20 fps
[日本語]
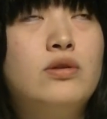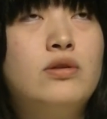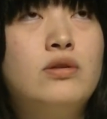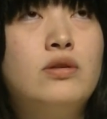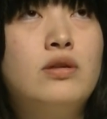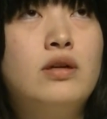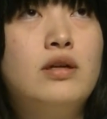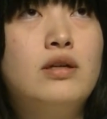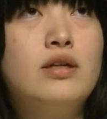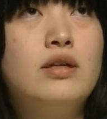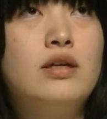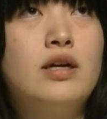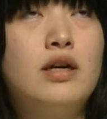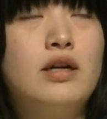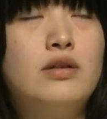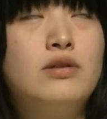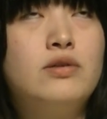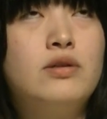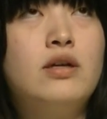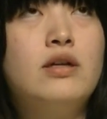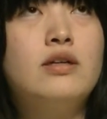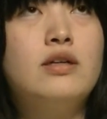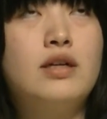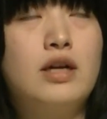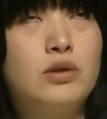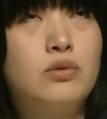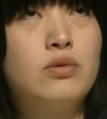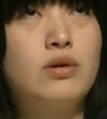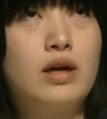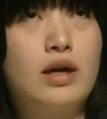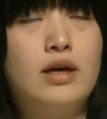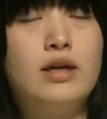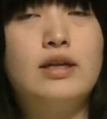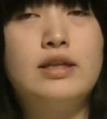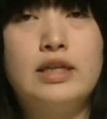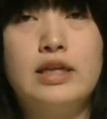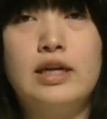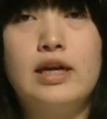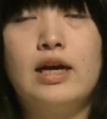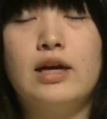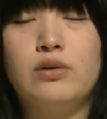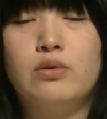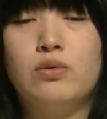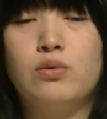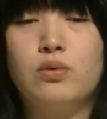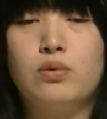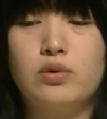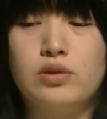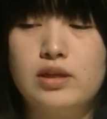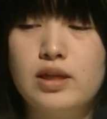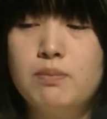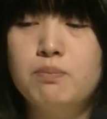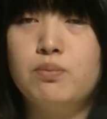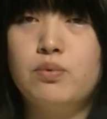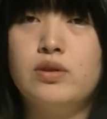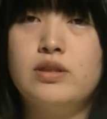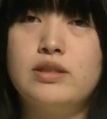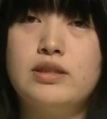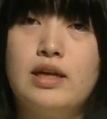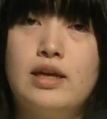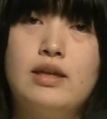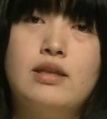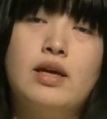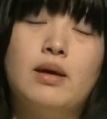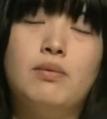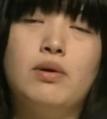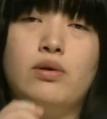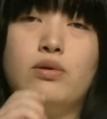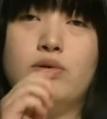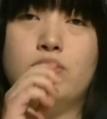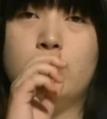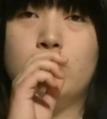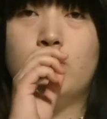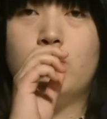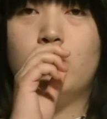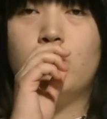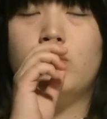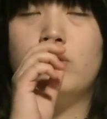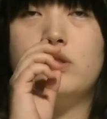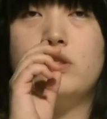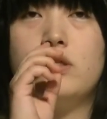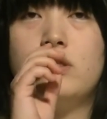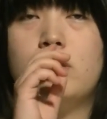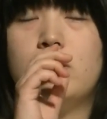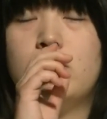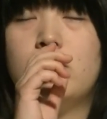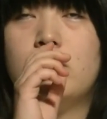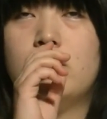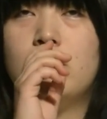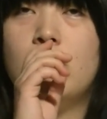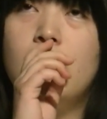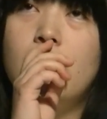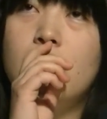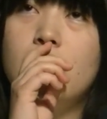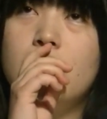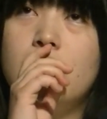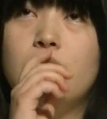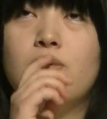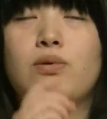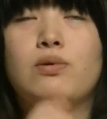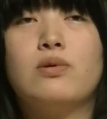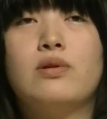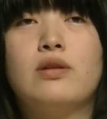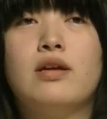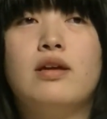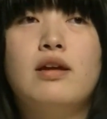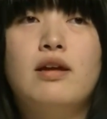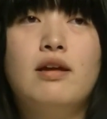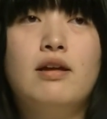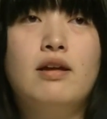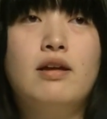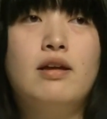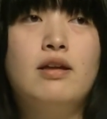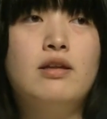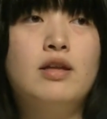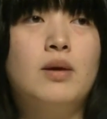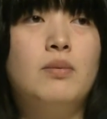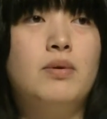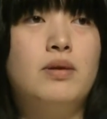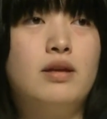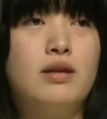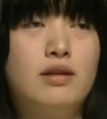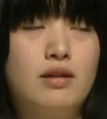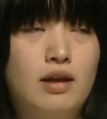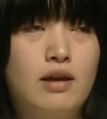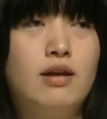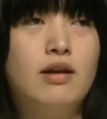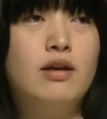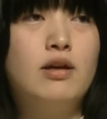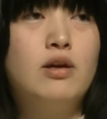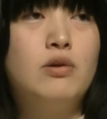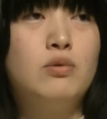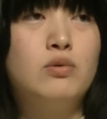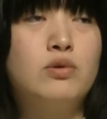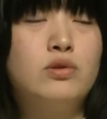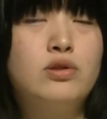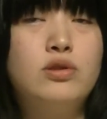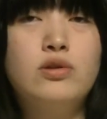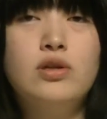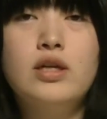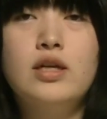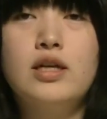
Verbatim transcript: クラッカーとかにこうディップして食べるとすごい美味しいなっていう風に食べてて、この作り